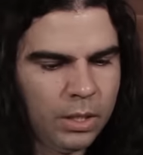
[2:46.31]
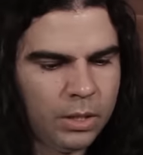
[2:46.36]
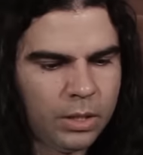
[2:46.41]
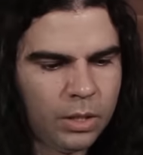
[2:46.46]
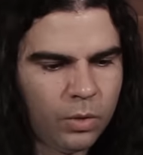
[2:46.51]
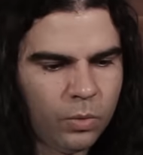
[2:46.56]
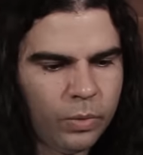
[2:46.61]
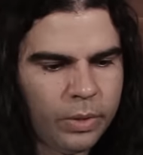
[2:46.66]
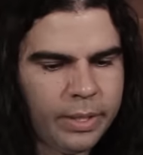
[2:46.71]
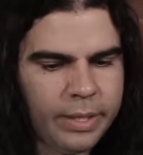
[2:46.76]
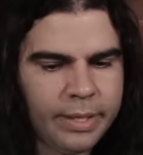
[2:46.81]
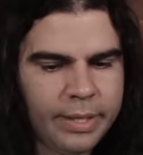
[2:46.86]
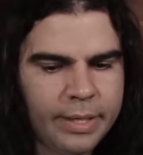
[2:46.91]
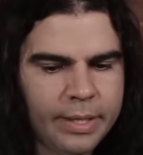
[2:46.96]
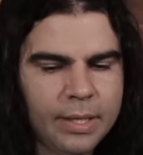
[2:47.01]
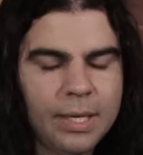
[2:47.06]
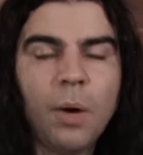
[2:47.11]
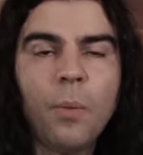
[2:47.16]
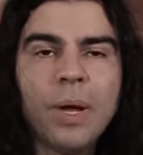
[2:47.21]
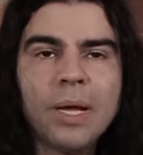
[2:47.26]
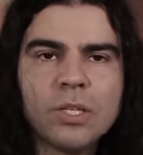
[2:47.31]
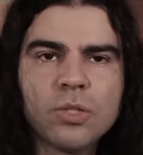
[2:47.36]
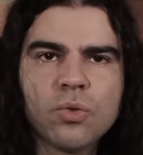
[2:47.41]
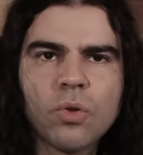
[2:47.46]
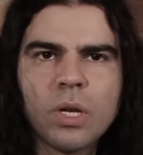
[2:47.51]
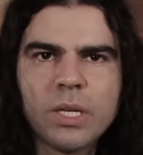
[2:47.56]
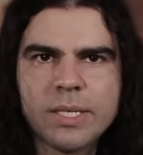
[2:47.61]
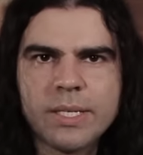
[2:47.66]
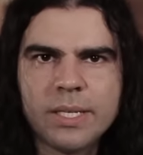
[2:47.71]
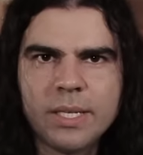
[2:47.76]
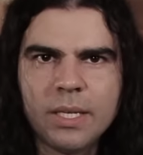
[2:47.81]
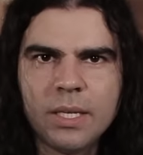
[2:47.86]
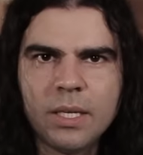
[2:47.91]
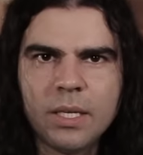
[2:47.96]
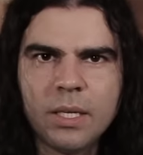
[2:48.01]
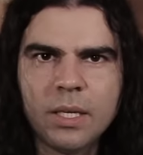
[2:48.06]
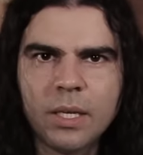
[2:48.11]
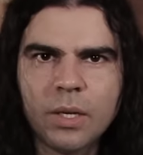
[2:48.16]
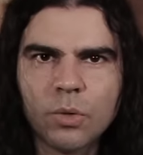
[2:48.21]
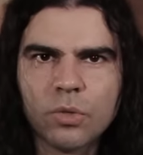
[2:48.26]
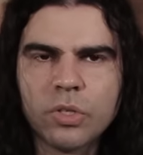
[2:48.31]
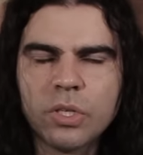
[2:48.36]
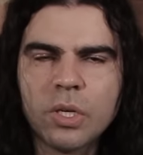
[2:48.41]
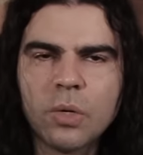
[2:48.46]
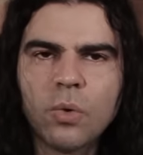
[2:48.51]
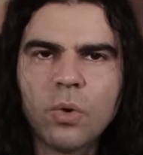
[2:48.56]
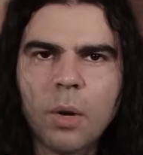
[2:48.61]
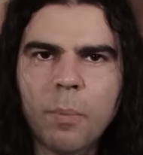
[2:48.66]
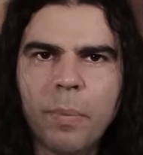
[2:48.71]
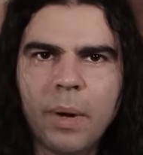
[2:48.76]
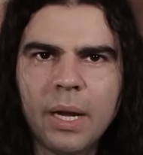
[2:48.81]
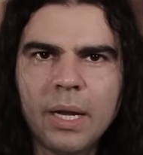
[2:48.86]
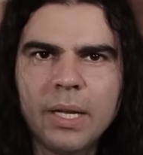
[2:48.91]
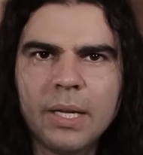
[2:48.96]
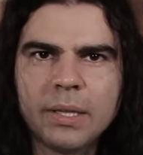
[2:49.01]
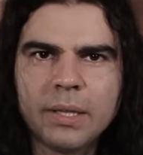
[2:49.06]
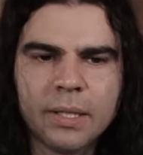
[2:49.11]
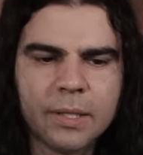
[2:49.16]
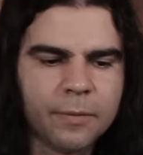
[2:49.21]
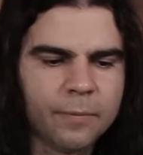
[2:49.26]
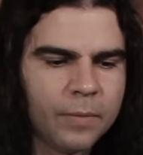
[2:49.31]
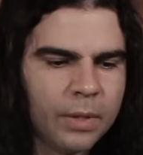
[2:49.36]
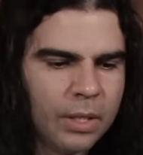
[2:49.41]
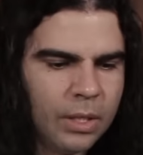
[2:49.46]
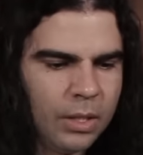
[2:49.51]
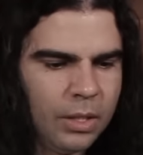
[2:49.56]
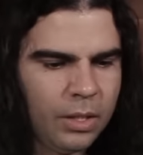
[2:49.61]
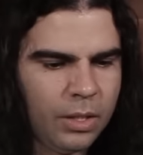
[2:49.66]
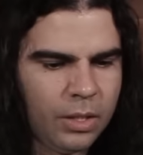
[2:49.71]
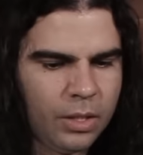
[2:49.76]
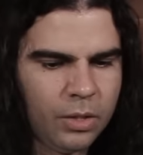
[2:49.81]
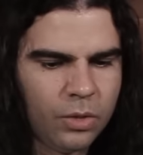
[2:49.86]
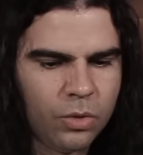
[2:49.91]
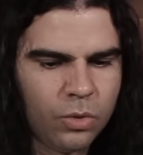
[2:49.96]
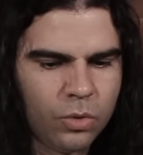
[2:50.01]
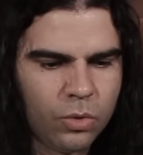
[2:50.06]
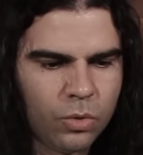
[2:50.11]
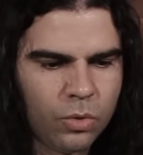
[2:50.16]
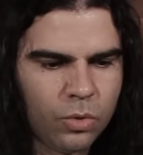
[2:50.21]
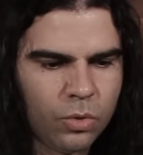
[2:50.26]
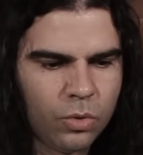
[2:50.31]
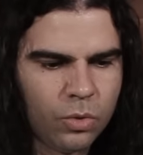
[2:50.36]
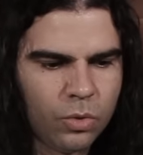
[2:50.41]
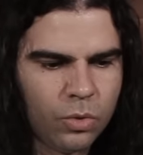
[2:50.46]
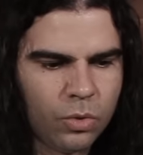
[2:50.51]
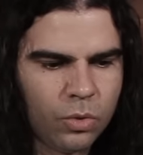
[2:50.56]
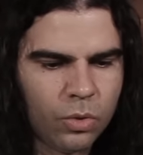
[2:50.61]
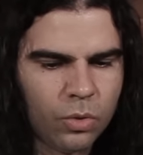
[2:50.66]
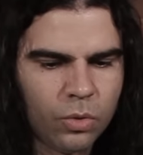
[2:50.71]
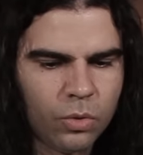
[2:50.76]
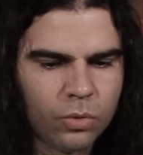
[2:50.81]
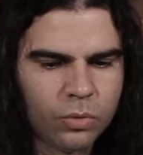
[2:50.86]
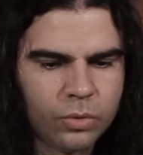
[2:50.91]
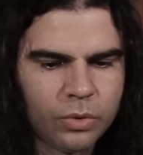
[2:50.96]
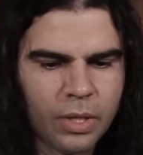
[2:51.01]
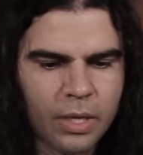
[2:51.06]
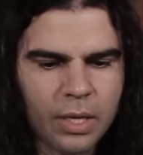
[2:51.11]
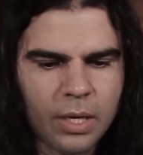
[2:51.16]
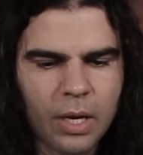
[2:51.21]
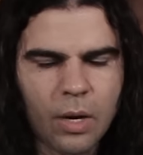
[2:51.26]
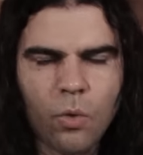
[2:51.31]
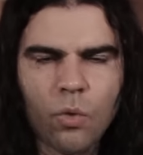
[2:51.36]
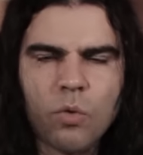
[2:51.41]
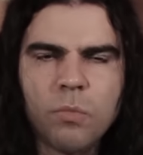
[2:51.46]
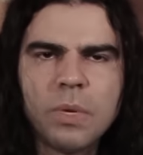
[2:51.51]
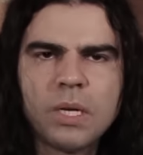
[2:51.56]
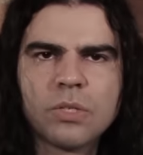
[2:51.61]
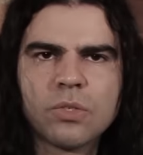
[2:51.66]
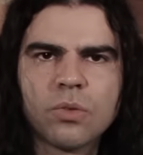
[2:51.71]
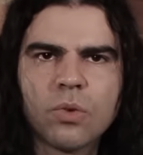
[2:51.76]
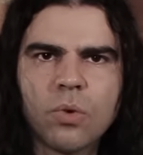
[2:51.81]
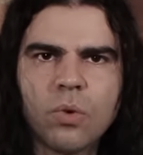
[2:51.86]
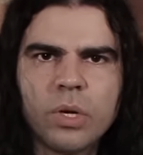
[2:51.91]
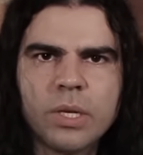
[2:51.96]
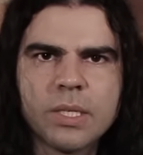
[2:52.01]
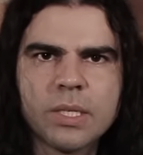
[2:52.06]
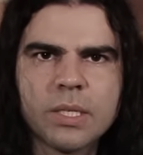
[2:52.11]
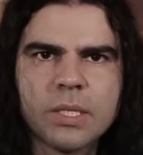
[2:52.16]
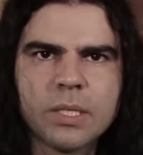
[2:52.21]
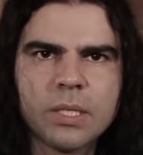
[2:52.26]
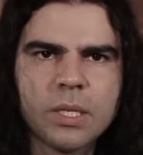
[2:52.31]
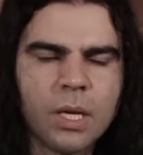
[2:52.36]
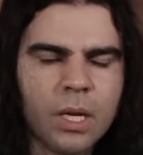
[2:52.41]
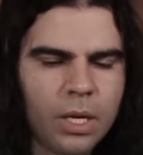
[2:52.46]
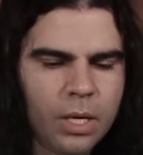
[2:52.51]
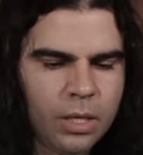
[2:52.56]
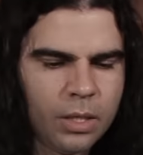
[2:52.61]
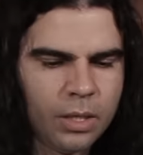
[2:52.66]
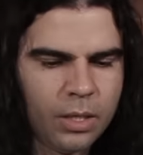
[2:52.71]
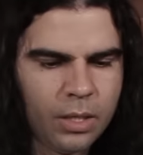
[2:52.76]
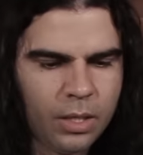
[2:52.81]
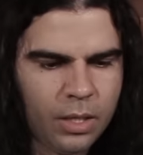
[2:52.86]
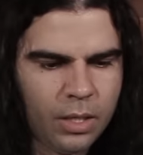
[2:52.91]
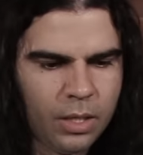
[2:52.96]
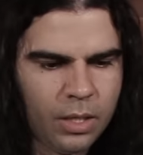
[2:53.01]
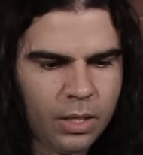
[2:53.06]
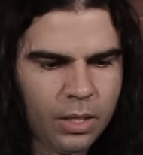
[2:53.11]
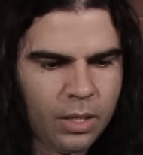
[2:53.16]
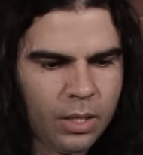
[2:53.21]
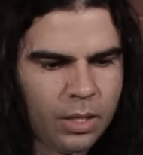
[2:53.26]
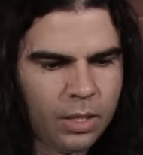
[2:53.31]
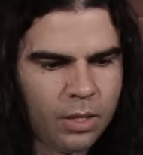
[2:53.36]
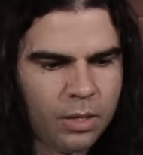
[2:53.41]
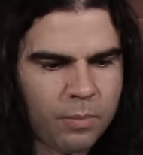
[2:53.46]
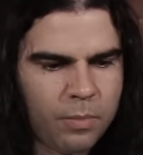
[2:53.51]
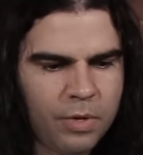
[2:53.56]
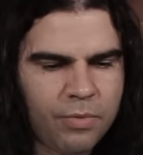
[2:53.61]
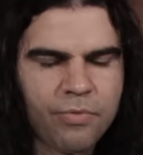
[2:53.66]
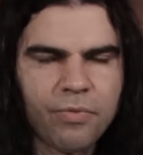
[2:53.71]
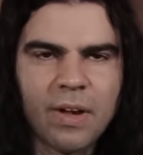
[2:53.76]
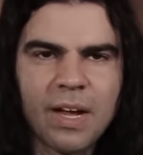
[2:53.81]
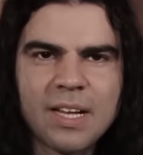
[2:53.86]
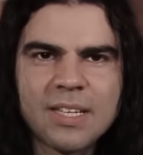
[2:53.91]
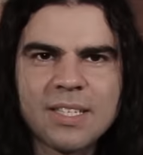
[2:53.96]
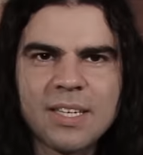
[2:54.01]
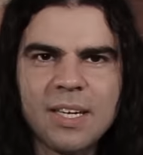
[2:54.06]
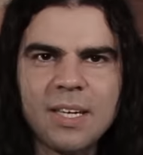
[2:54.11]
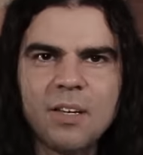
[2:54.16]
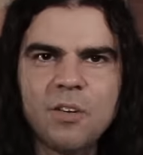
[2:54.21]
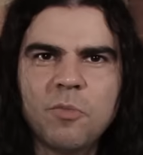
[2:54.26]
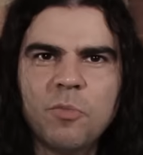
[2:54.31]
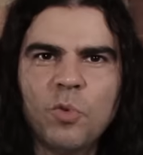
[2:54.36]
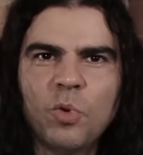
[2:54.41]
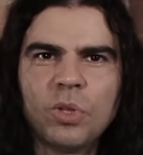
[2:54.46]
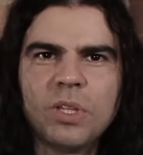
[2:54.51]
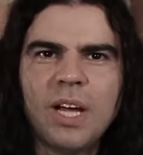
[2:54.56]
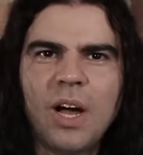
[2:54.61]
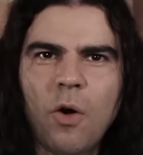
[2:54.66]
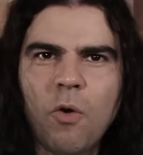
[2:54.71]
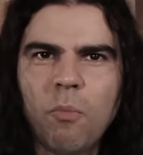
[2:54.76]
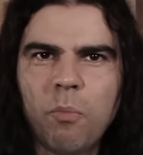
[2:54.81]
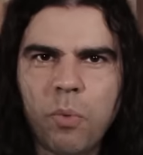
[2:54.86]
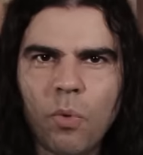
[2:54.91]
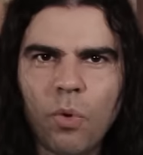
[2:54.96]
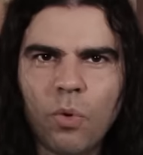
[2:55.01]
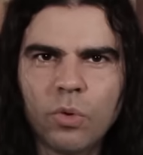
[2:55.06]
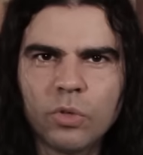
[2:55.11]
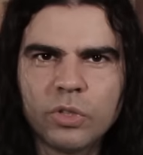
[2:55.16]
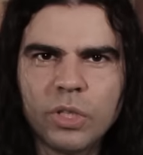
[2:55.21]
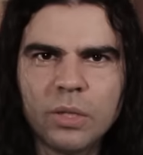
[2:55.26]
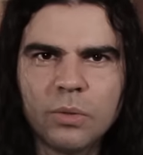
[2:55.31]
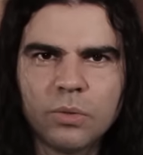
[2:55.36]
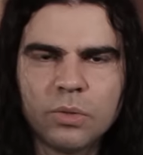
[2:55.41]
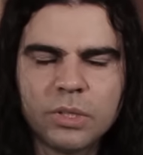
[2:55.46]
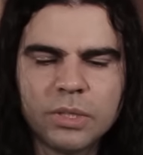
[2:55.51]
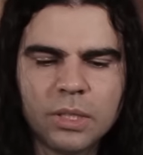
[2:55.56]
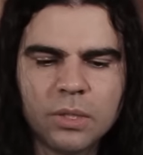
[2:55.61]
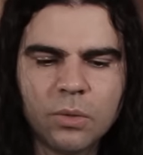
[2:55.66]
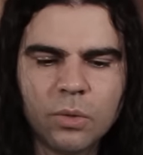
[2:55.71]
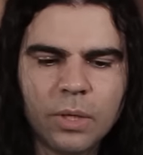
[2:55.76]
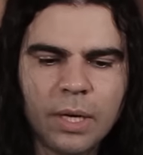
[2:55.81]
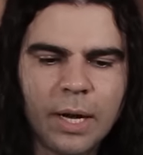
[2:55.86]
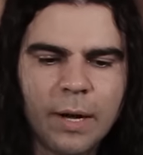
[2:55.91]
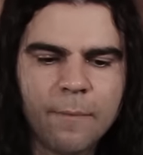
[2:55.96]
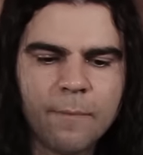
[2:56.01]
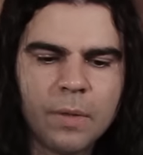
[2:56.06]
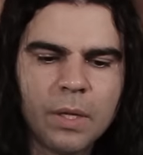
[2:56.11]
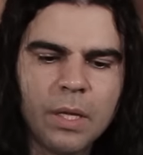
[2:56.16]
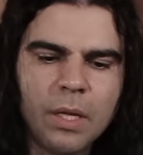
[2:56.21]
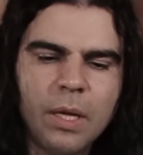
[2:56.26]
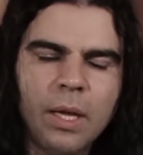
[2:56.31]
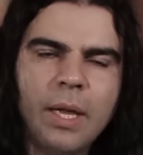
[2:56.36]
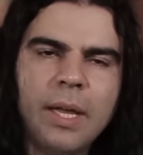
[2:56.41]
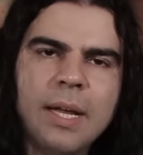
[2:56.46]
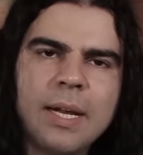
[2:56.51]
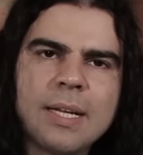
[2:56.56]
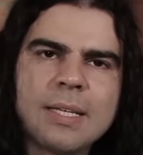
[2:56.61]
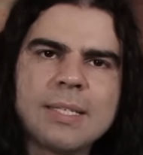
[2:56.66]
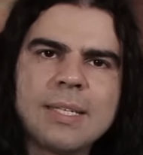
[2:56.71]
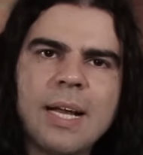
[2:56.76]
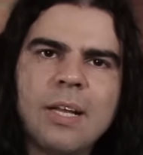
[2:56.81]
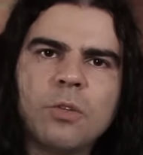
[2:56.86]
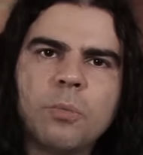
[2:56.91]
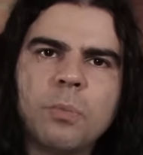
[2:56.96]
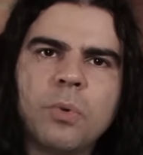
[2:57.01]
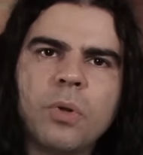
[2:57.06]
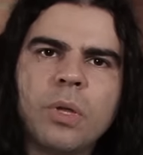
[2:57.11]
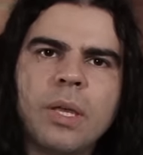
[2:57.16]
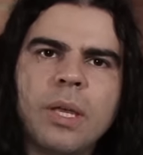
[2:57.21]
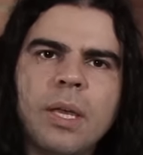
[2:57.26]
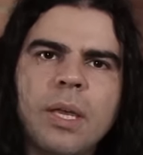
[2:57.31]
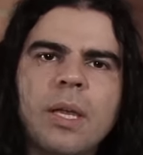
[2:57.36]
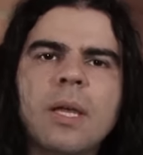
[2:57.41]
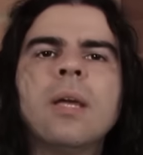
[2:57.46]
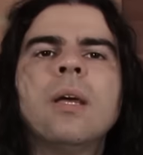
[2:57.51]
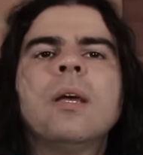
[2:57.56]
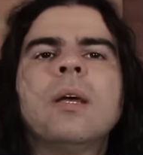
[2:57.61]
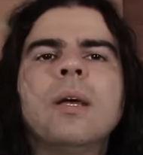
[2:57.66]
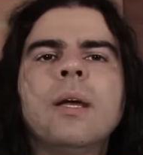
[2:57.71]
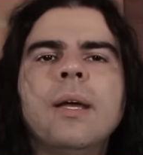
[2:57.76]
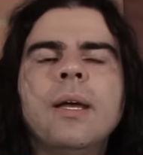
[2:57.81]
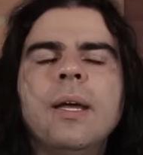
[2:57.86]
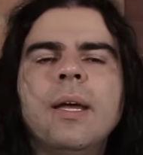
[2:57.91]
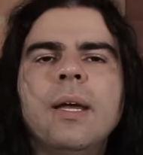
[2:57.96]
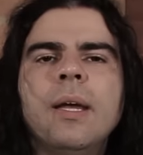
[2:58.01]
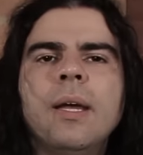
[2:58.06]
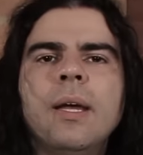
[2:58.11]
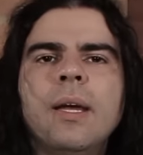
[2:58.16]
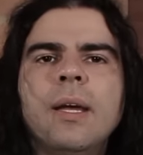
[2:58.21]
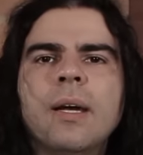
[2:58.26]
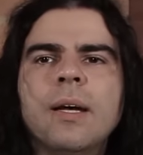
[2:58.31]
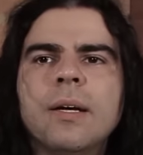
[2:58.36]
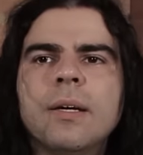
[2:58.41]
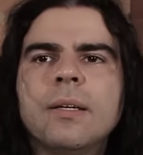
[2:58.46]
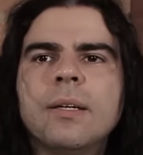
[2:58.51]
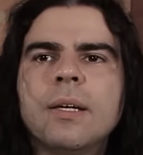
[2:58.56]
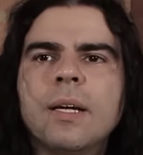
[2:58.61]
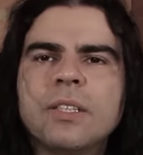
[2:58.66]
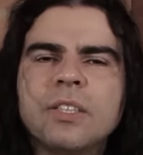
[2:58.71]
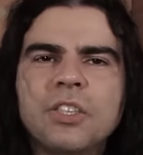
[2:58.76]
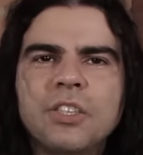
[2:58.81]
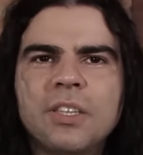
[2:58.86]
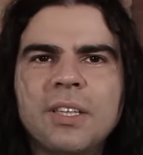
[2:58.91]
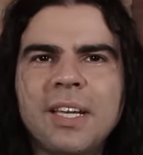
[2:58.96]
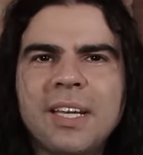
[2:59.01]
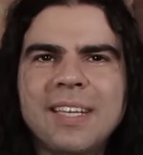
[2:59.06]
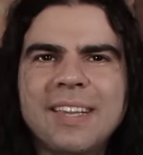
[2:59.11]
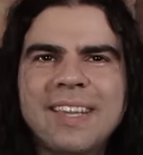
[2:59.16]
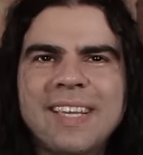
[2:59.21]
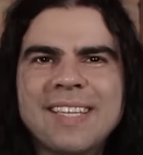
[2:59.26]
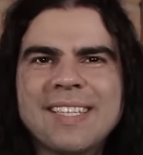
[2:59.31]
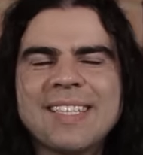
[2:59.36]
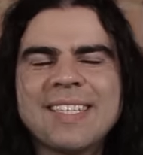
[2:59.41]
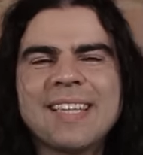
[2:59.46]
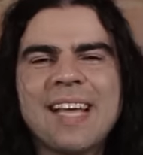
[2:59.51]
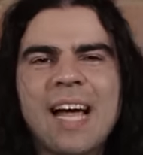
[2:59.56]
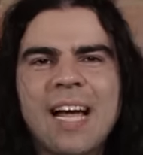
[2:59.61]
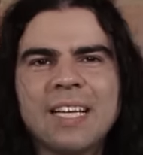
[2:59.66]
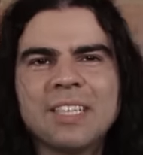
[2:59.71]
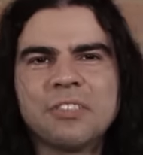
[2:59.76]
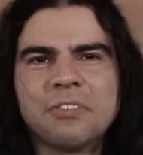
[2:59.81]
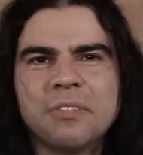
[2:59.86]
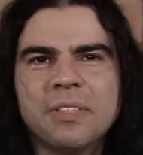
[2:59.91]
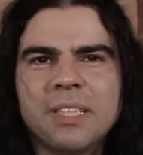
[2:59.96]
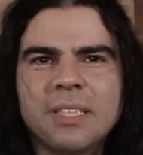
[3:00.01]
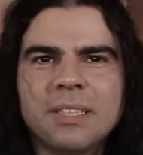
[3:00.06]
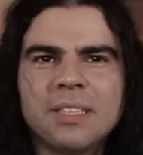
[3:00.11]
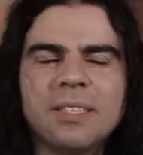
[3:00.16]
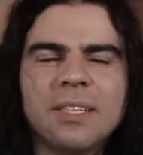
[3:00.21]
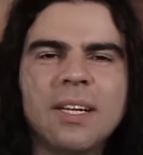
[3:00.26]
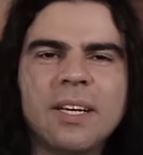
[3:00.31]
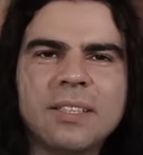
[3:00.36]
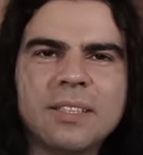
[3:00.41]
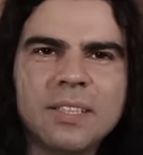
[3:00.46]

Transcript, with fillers: Então, é, não é só assim que eu seguro a palheta. Eu tem algumas coisas que me fazem mudar um pouco o jeito de segurar. É engraçado porque é, a gente tem que testar às vezes, né?